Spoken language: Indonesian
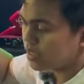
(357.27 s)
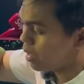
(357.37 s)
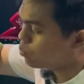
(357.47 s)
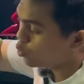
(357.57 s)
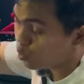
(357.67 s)

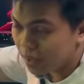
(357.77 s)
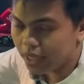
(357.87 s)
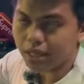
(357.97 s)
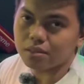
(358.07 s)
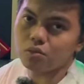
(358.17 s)

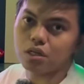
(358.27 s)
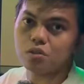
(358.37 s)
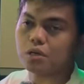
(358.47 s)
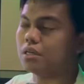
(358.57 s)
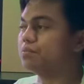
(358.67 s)
SM7B. Sorry,
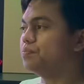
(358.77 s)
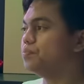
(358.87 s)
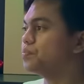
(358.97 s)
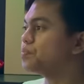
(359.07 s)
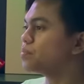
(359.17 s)
sorry.
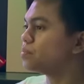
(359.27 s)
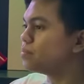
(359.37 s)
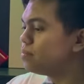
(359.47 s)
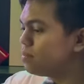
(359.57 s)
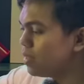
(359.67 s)

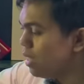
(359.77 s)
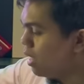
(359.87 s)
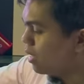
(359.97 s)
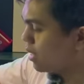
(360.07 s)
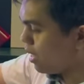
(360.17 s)

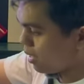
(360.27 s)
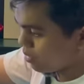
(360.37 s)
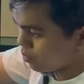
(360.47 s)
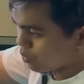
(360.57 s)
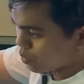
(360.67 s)
Dan
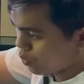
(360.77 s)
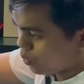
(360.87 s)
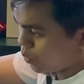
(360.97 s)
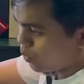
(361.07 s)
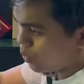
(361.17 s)

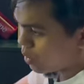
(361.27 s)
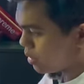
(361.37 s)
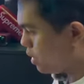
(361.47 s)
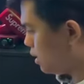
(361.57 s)
untuk di